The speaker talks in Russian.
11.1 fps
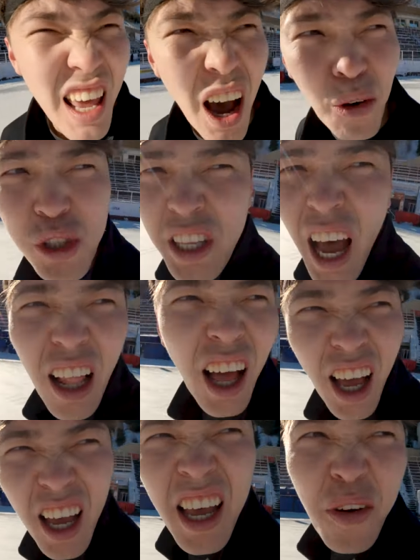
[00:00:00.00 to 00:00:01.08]
Я устал.
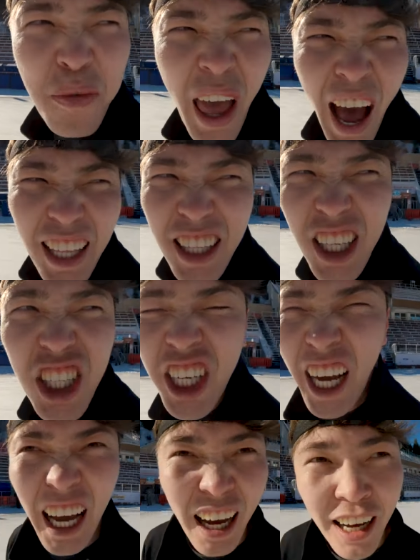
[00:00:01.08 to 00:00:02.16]
У меня
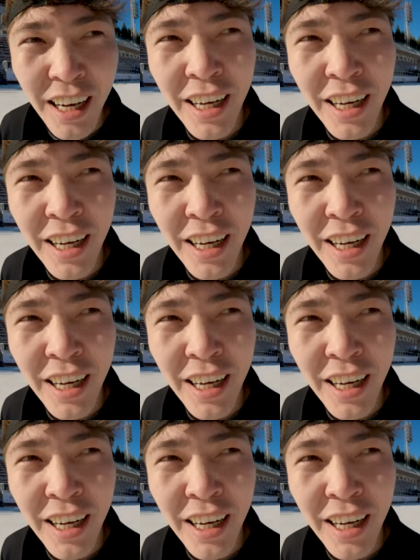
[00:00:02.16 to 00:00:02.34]
одышка.